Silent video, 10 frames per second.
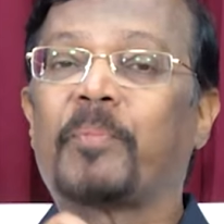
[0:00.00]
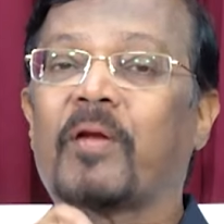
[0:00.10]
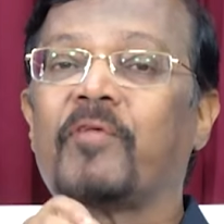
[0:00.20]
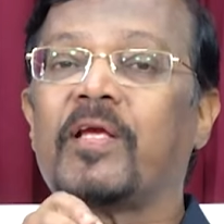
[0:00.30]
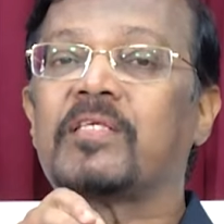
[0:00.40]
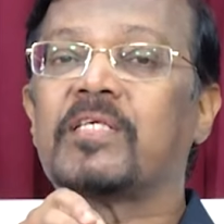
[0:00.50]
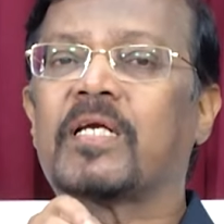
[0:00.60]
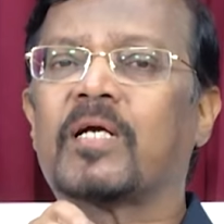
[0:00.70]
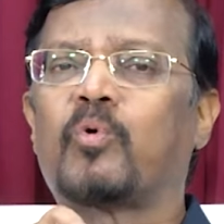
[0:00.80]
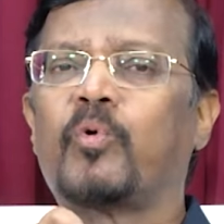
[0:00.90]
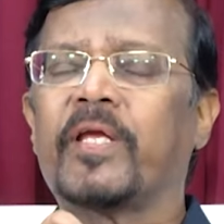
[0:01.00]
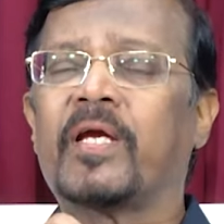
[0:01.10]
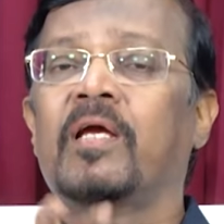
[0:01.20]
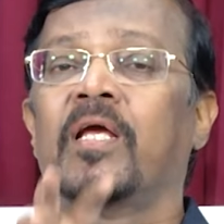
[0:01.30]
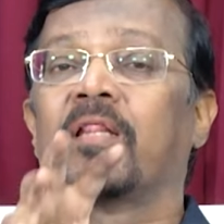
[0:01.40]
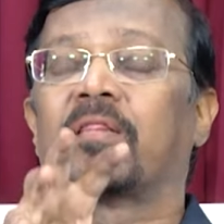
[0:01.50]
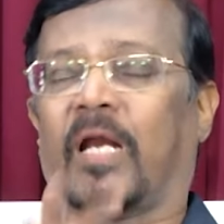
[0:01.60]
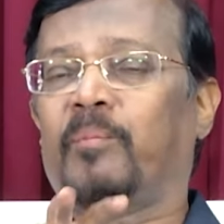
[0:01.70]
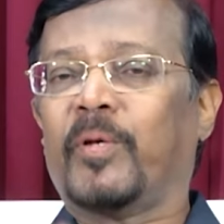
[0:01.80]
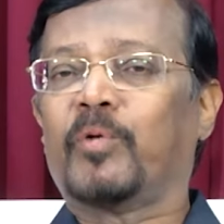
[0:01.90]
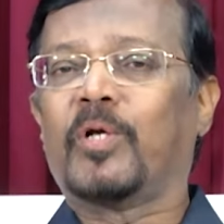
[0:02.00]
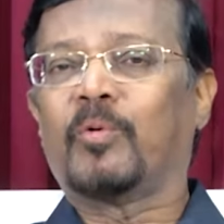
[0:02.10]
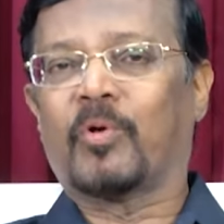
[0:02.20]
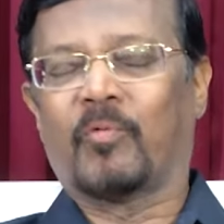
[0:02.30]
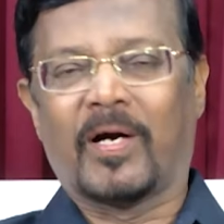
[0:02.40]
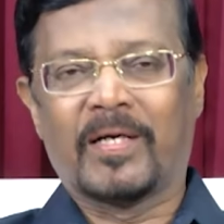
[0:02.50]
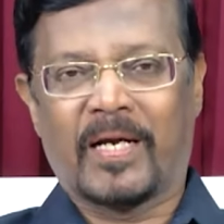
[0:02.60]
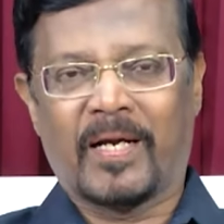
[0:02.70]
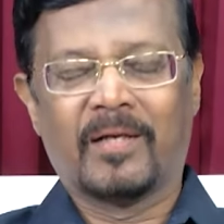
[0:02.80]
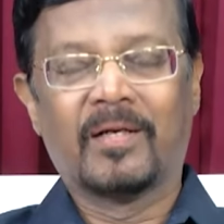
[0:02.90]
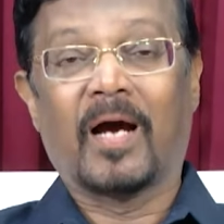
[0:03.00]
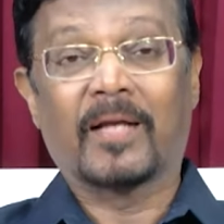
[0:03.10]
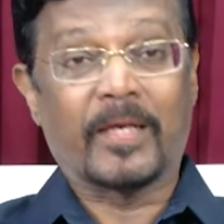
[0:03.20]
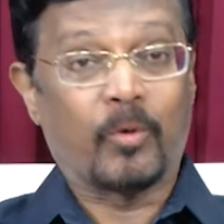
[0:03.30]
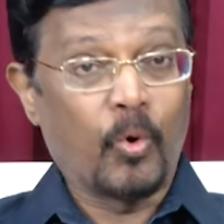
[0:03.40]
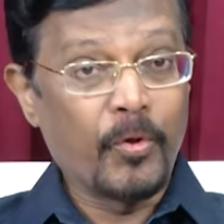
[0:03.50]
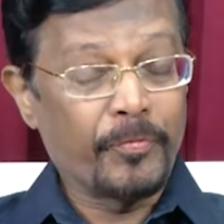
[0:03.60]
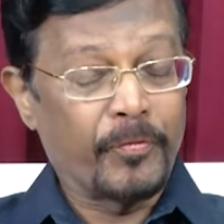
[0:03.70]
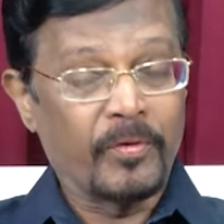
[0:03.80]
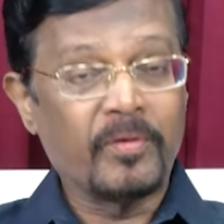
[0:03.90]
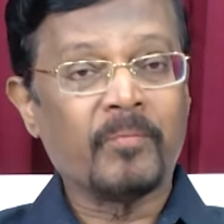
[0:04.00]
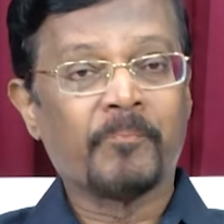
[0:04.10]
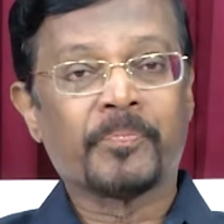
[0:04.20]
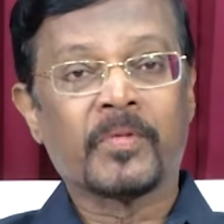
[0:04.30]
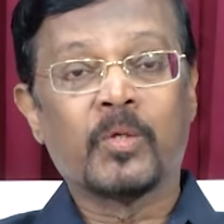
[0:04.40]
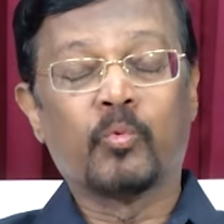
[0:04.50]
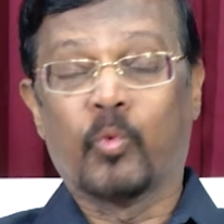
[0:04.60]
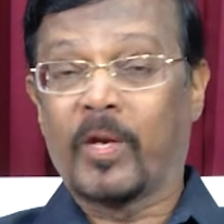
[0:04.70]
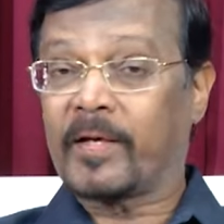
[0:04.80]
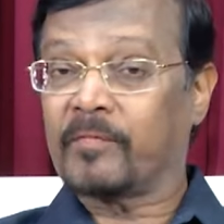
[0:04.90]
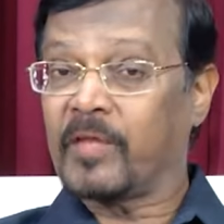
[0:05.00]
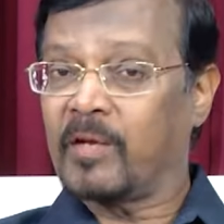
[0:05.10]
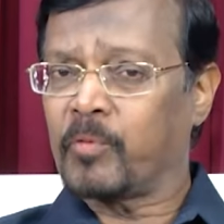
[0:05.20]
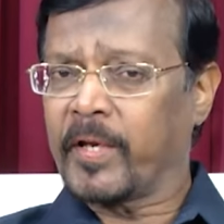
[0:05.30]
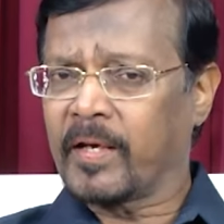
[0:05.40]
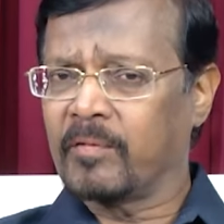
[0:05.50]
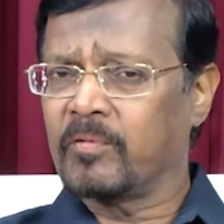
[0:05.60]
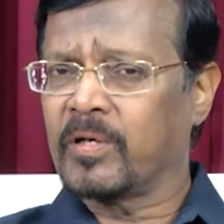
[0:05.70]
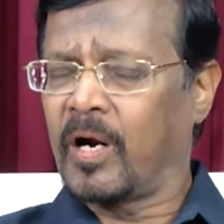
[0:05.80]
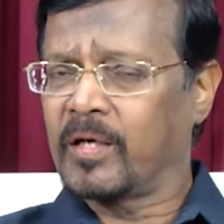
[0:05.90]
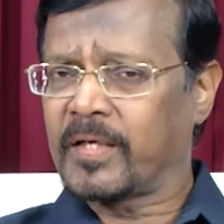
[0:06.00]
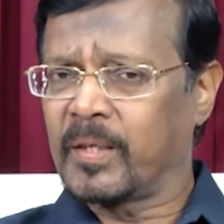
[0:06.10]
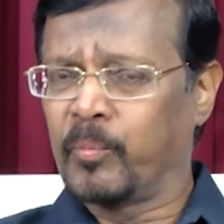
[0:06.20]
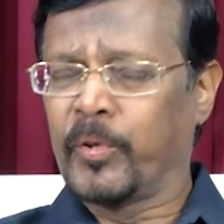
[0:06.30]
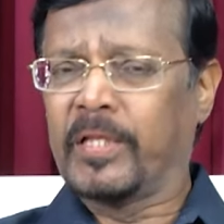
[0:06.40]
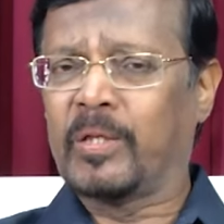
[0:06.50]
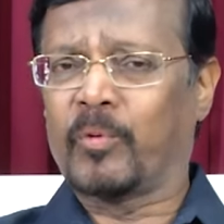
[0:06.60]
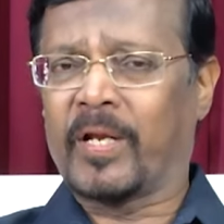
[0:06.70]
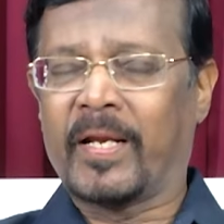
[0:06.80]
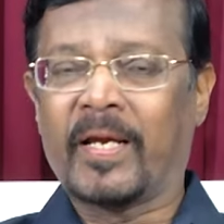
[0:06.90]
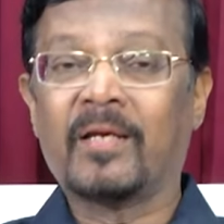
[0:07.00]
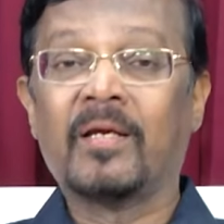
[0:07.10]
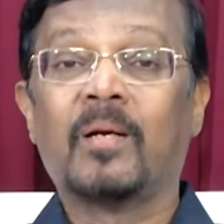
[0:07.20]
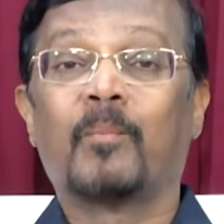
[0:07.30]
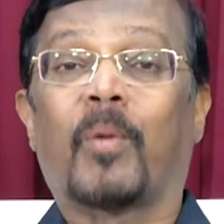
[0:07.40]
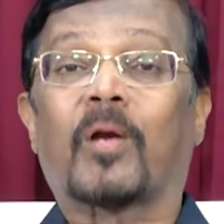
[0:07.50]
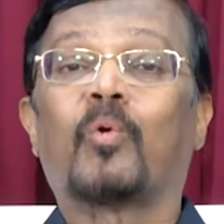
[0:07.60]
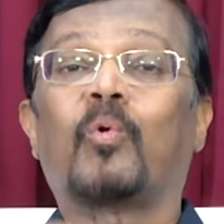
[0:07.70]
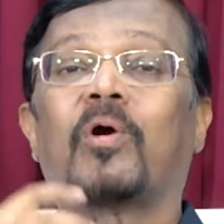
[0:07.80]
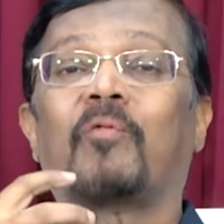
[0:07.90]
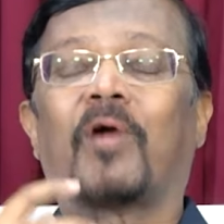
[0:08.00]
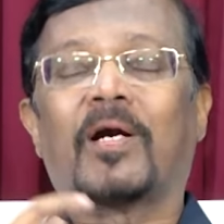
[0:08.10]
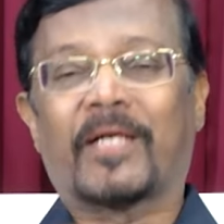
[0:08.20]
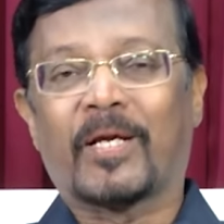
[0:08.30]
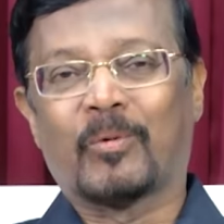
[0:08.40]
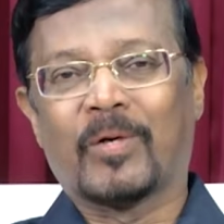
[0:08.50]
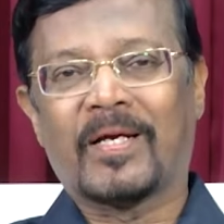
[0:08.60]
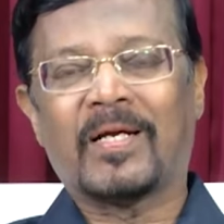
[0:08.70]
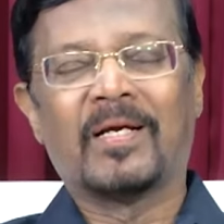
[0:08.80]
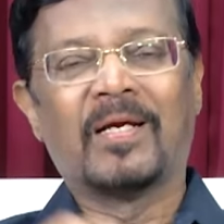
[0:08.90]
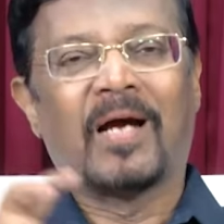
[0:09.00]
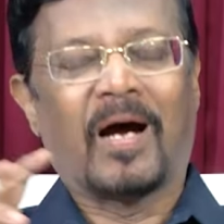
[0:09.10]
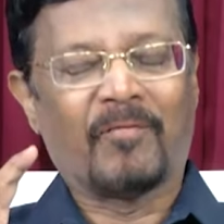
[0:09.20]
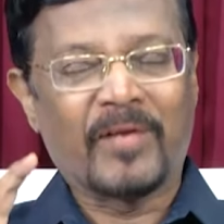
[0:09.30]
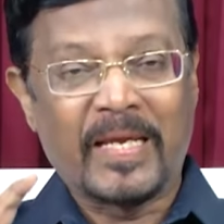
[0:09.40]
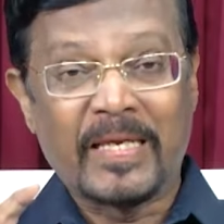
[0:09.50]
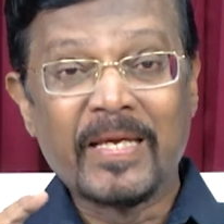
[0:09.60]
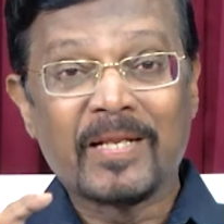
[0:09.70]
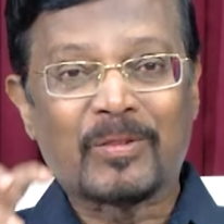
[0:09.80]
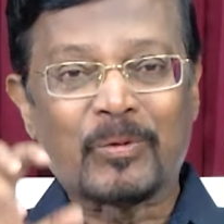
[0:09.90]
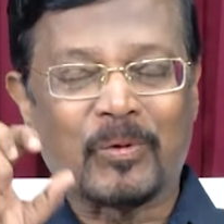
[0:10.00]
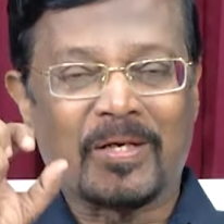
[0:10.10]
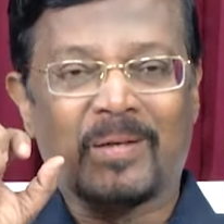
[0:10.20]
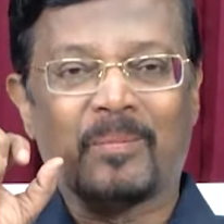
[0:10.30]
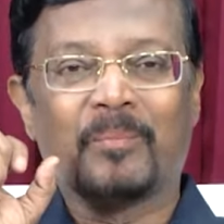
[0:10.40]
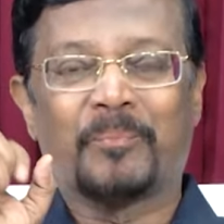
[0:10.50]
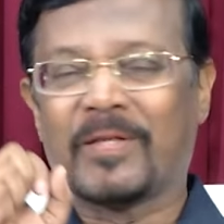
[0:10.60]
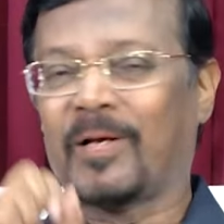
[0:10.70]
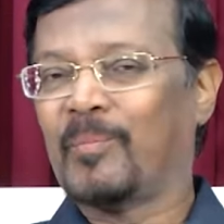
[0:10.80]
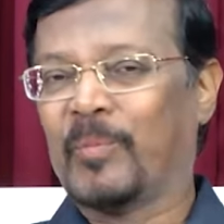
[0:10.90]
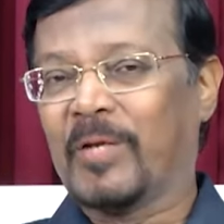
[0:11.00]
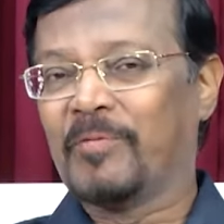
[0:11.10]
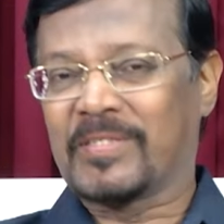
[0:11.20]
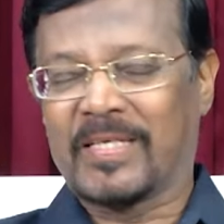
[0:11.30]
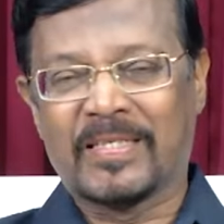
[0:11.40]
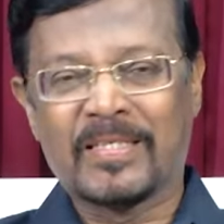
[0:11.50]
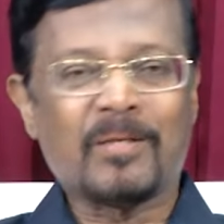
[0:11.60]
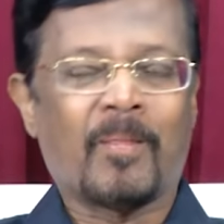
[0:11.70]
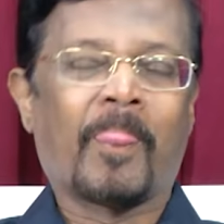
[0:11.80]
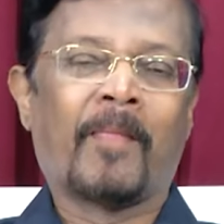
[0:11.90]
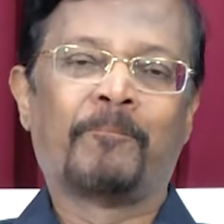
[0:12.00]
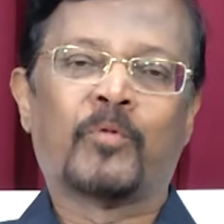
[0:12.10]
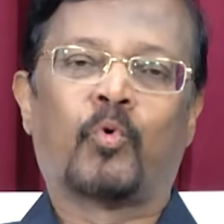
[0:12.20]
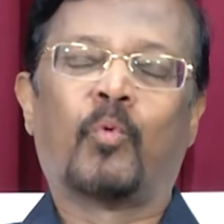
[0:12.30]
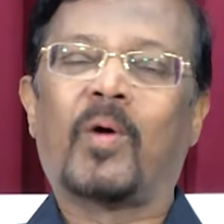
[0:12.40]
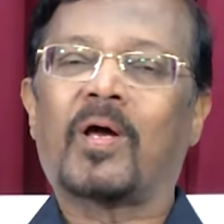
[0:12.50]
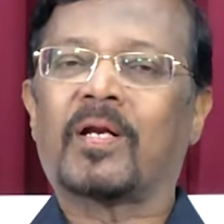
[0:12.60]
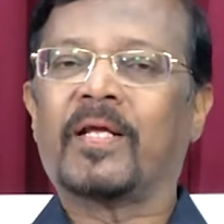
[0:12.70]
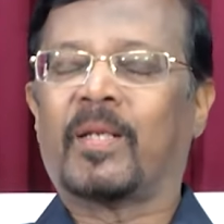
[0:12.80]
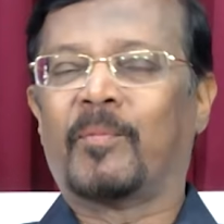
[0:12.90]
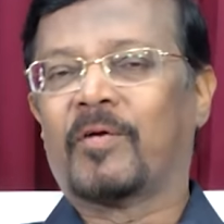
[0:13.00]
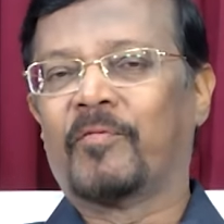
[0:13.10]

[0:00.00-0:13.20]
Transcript: பிரவேசிக்கக்கூடிய தன்மையுள்ள ஒரு வாழ்க்கை அதை கொடுத்து உலகத்தில் அவனுடைய நாட்கள் முடிந்தவுடனே பரலோக வாழ்க்கைக்குள்ள அவனை ஈர்த்து கொள்ள பிதா முடிவு செய்து குமாரனை நமக்கு